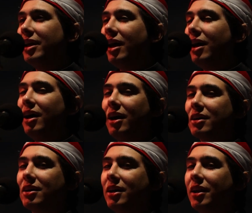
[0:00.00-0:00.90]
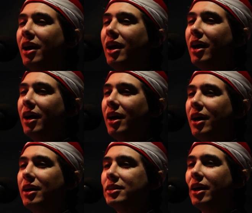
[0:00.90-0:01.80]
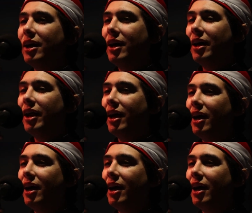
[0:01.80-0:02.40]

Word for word: أشكال الفنون النابضة في